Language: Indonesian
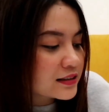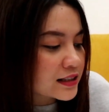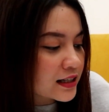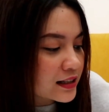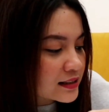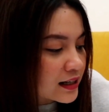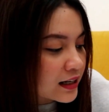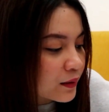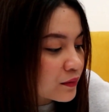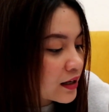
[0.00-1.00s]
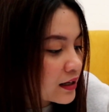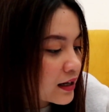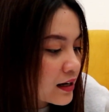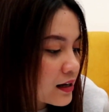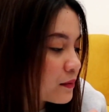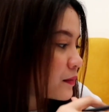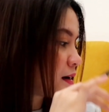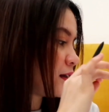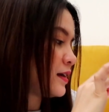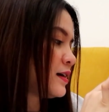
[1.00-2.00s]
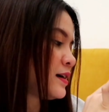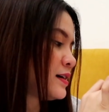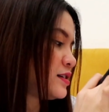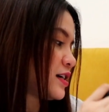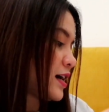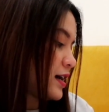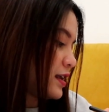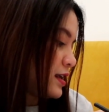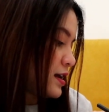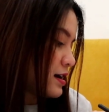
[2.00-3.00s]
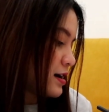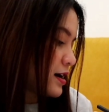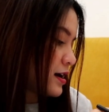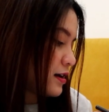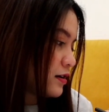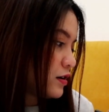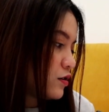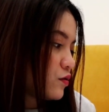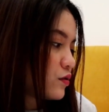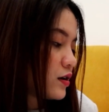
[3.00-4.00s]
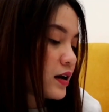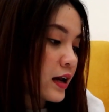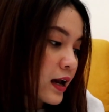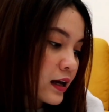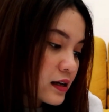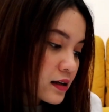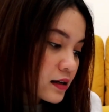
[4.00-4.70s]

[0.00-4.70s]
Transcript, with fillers: Jadi Instagramnya dia namanya Cahya. Oke. Okay.